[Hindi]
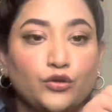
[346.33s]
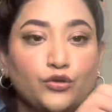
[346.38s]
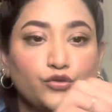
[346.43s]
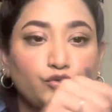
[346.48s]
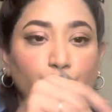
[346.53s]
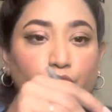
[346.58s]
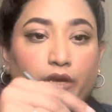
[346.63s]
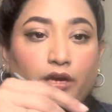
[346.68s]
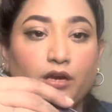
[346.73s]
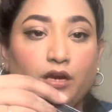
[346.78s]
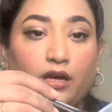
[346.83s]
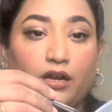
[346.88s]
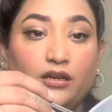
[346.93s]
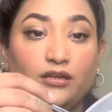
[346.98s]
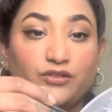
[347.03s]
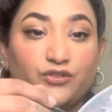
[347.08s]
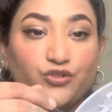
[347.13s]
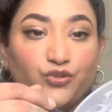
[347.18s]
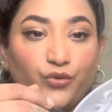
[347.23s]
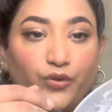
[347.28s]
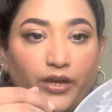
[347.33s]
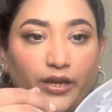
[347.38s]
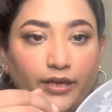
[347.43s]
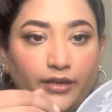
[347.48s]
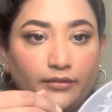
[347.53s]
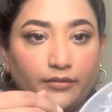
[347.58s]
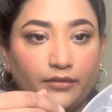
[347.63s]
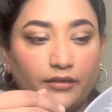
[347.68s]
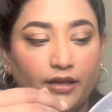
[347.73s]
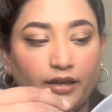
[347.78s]
सो so, ये कलर जो है
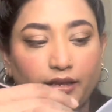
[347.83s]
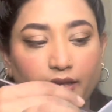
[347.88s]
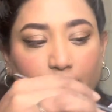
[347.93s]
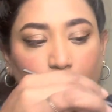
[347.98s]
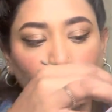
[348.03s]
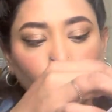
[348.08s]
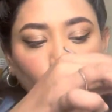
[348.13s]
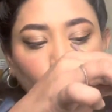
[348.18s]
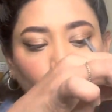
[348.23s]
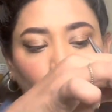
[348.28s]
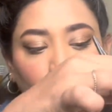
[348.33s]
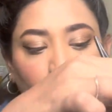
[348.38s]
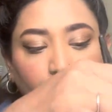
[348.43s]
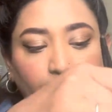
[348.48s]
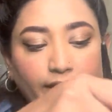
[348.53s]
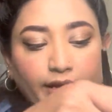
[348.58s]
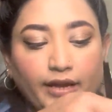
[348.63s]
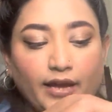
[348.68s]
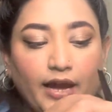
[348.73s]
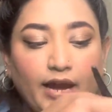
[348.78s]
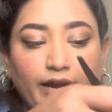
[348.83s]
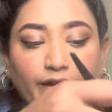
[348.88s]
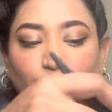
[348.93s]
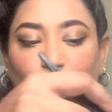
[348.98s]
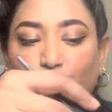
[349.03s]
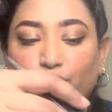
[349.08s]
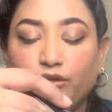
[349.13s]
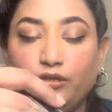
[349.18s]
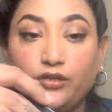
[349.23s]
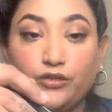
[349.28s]
इतना ही हुआ है आई
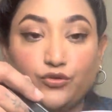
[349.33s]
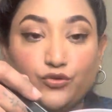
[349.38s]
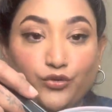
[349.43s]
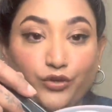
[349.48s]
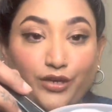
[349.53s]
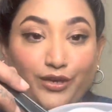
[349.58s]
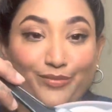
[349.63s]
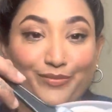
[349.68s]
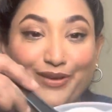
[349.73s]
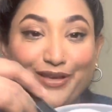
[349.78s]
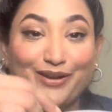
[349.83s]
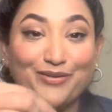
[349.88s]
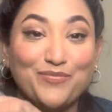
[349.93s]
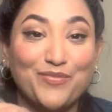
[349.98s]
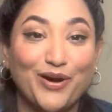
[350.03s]
डोंट थिंक सो कि मेरे